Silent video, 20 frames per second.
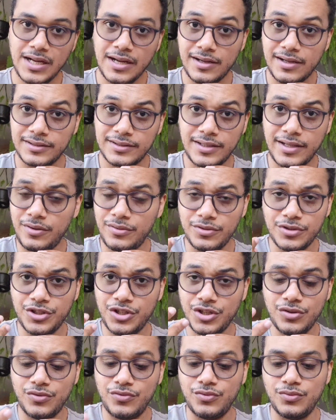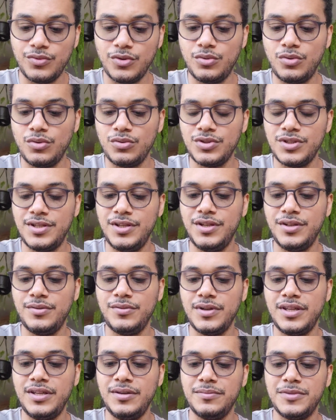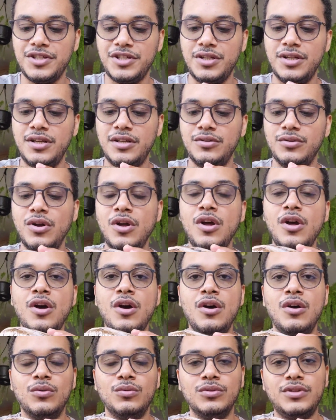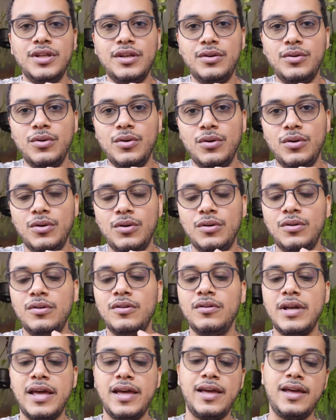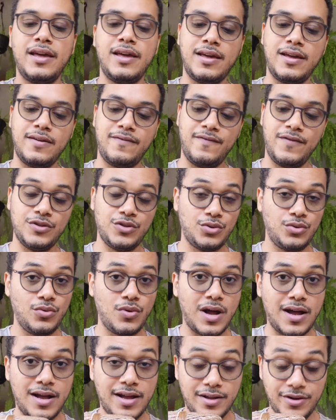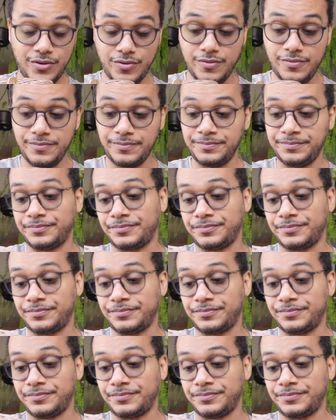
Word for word: até onde eu, eu consigo aqui, imaginando, um tricô, é, vestuário,